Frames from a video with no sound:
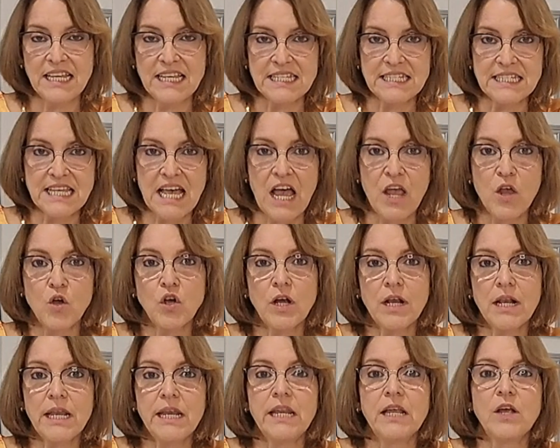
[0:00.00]
ensayos
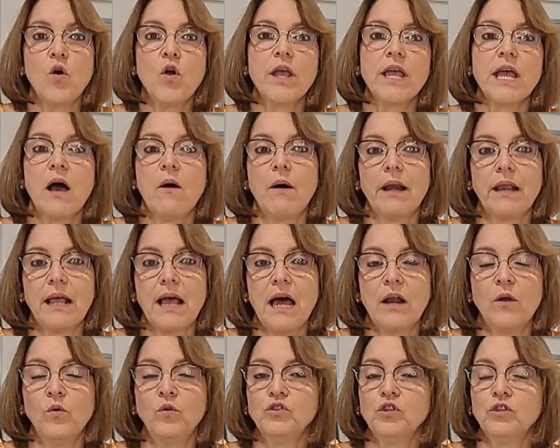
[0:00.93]
clínicos que
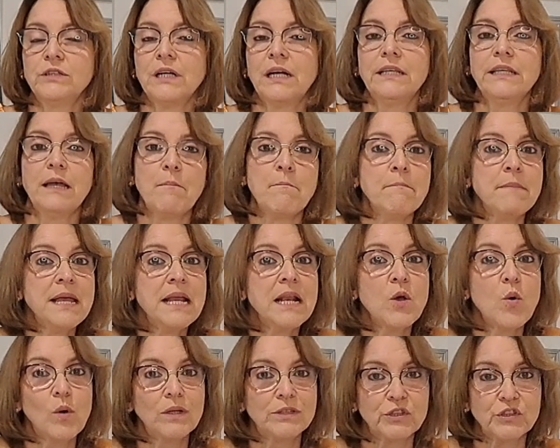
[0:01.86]
abarcaron un total de
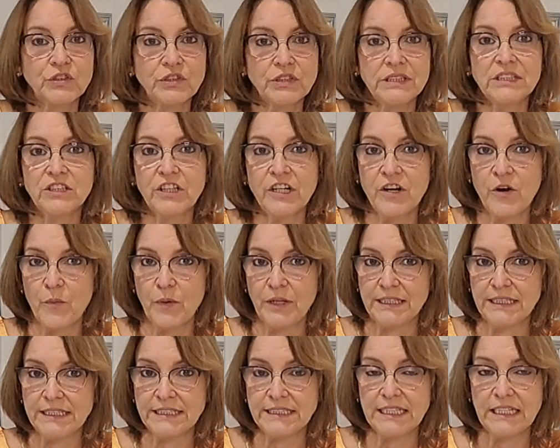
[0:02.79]

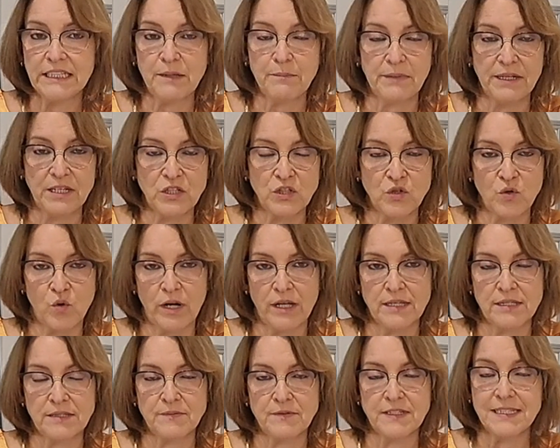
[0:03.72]
1.497
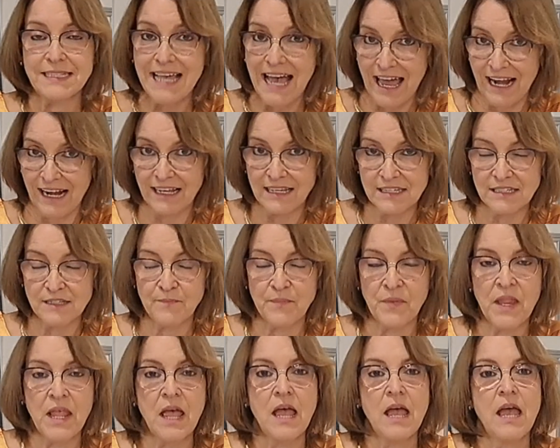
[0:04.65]
personas sanas.
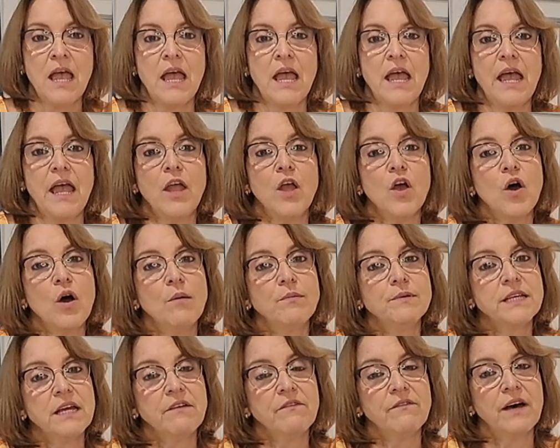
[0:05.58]
Ellos
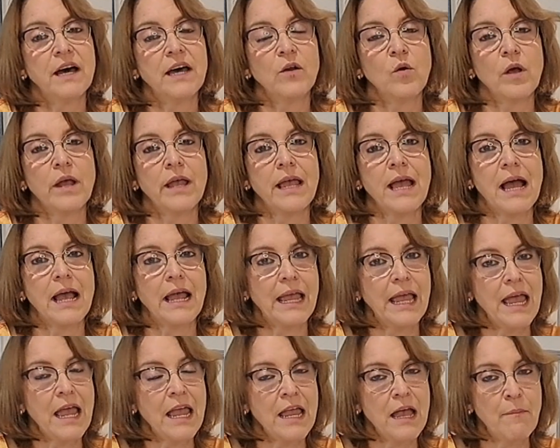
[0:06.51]
observaron que
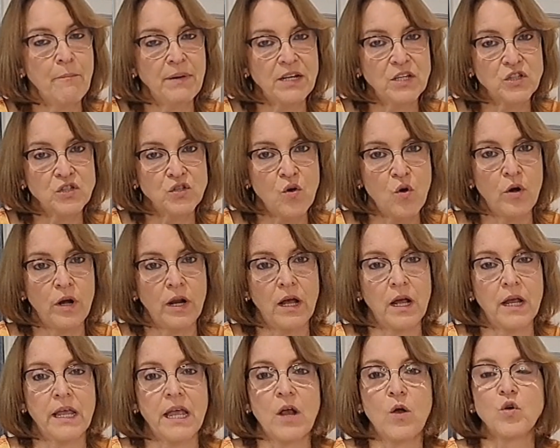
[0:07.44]
aquellas
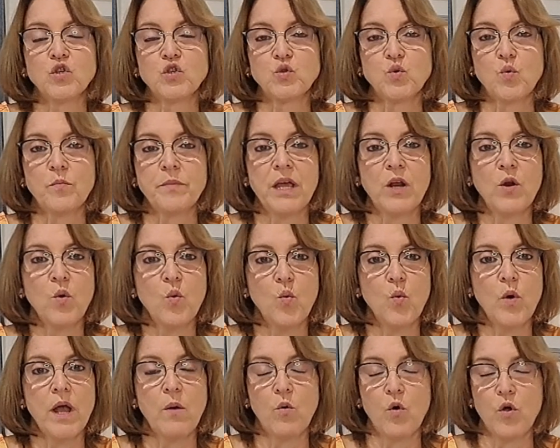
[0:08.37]
personas que consumieron
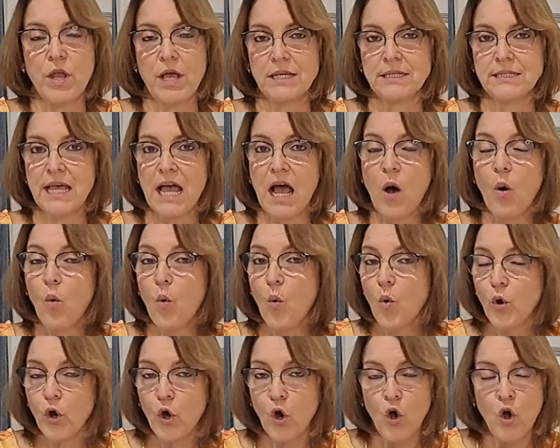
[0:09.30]
huevos, ya sea
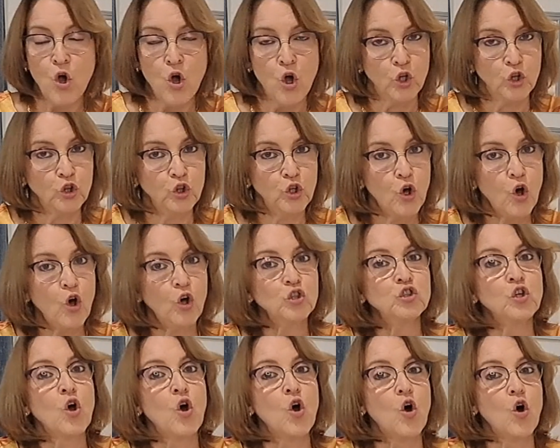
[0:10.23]
1,
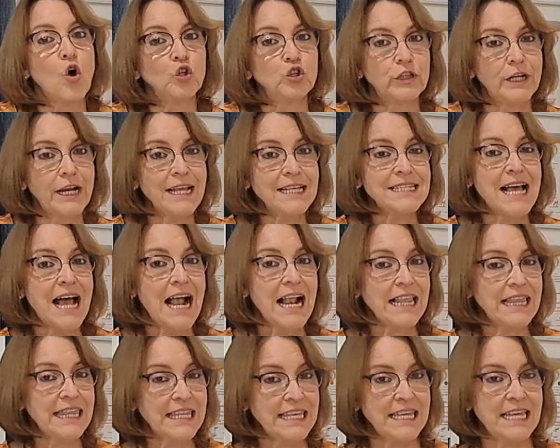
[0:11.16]
2 o 3
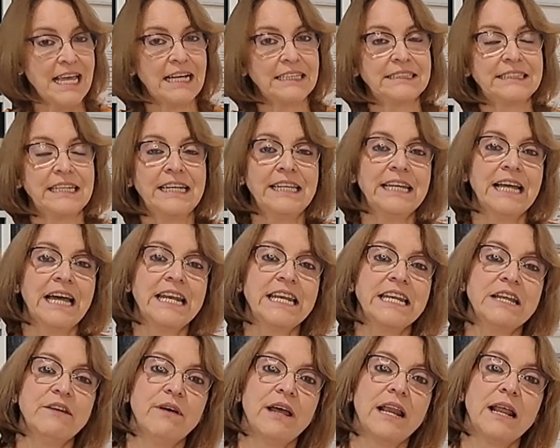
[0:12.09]
al día,
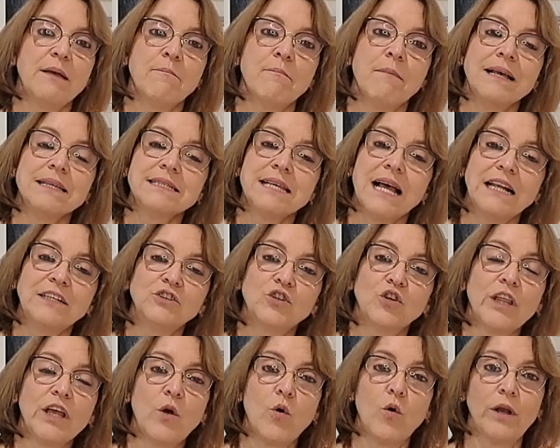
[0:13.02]
tenían niveles más
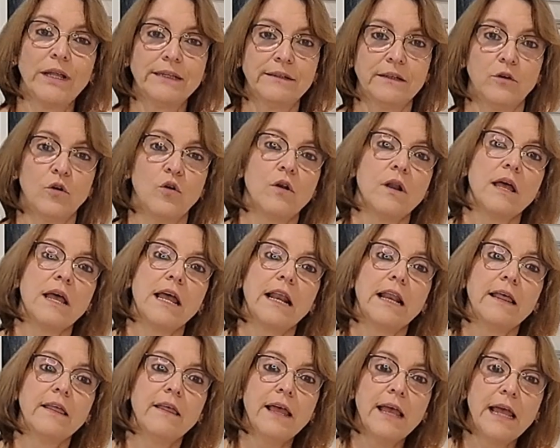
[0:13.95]
altos de colesterol
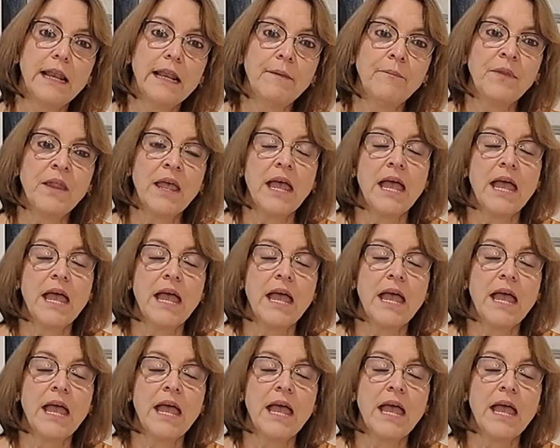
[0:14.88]
LDL